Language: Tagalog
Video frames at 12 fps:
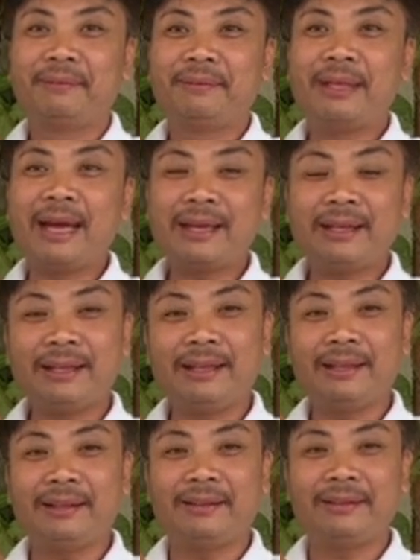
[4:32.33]

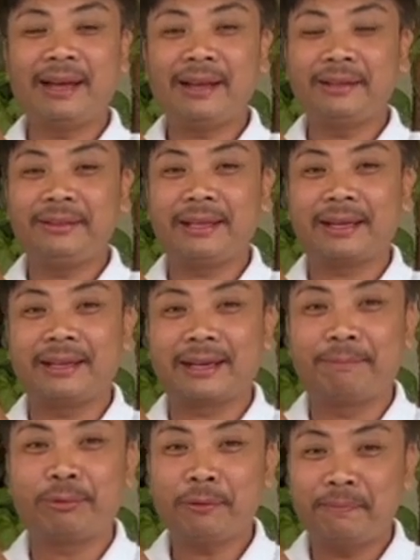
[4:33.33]
dahil, dahil hindi ka
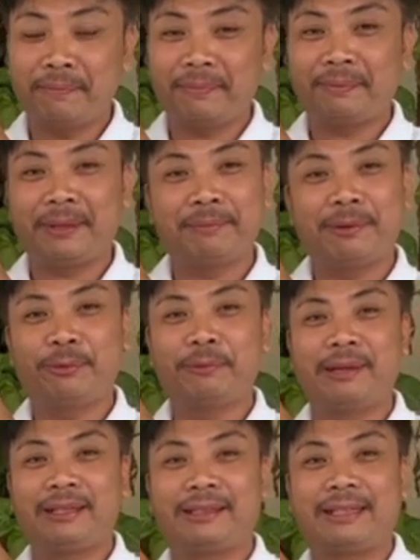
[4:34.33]
nag-approve, di ba
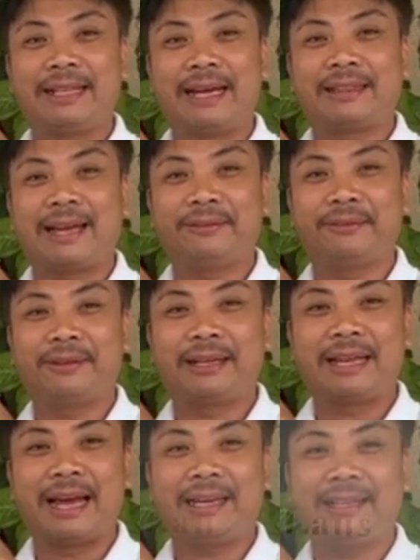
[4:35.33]
bubaligtad data yung
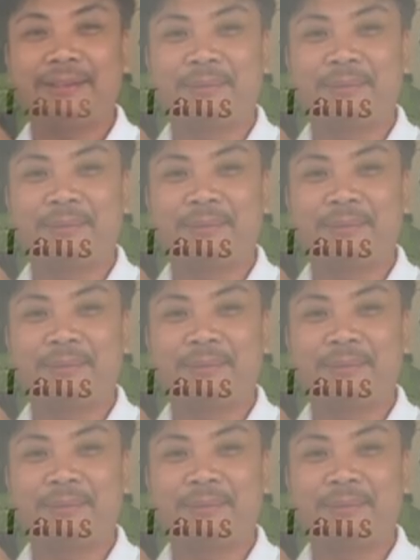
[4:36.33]
nangyari, di